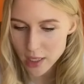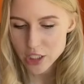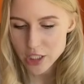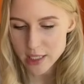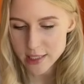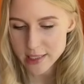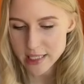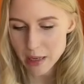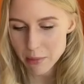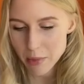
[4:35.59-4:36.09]

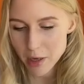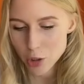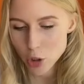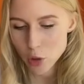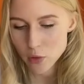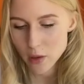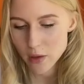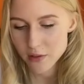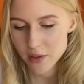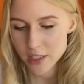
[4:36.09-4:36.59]
Сейчас самая
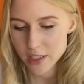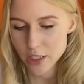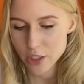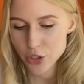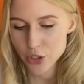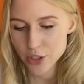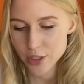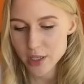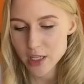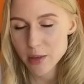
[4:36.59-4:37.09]
новая версия
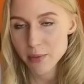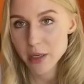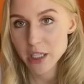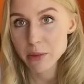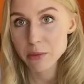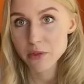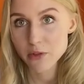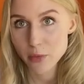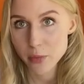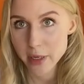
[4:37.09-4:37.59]
4,
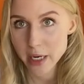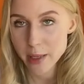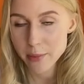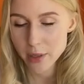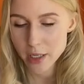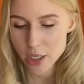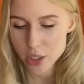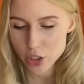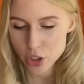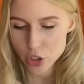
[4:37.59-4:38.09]
поэтому
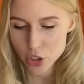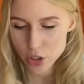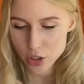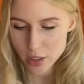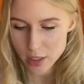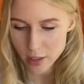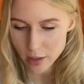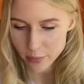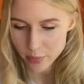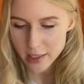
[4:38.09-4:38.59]
выбираем, конечно,
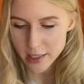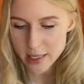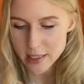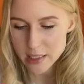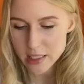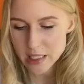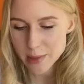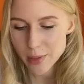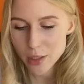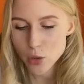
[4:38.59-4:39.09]
4.
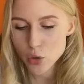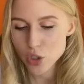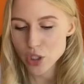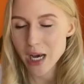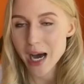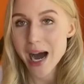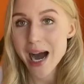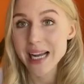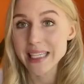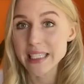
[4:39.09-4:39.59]
Если тебе
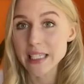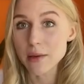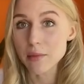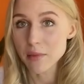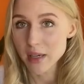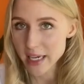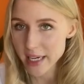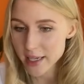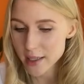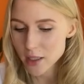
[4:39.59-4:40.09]
нужно
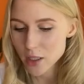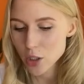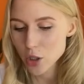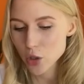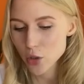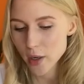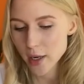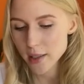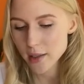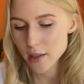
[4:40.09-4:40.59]
аниме,
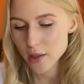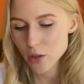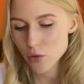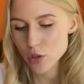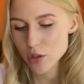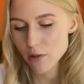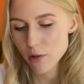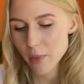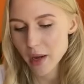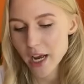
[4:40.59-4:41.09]
то это ты
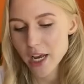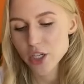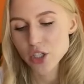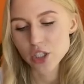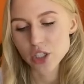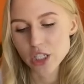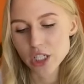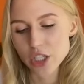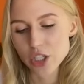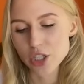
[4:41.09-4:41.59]
уже
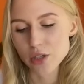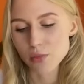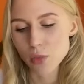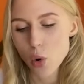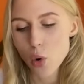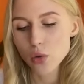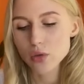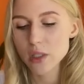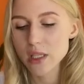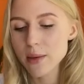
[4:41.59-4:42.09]
выбираешь Niji
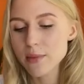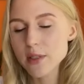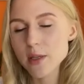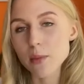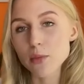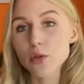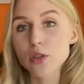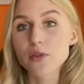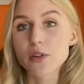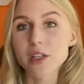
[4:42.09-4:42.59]
Mode, и там
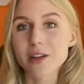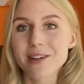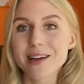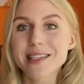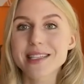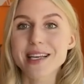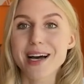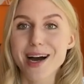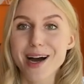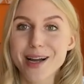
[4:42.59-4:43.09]
тебе будет
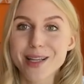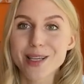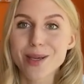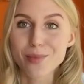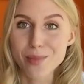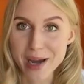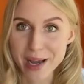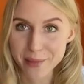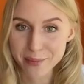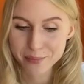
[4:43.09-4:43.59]
выдаваться
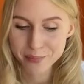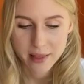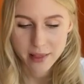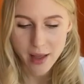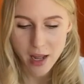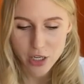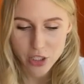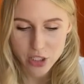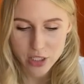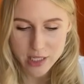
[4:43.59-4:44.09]
аниме.
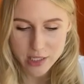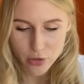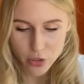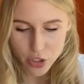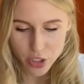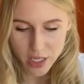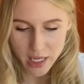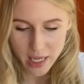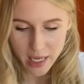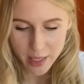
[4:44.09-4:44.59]
Дальше,
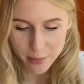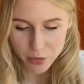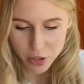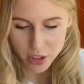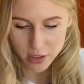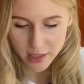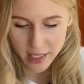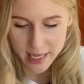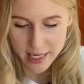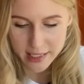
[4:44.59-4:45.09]
следующее
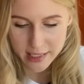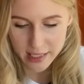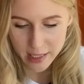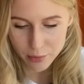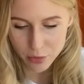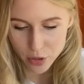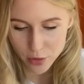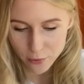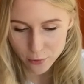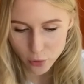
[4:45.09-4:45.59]
MG-тест,
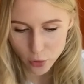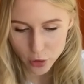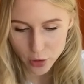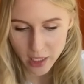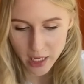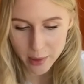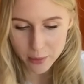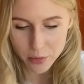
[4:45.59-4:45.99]
MG-фото.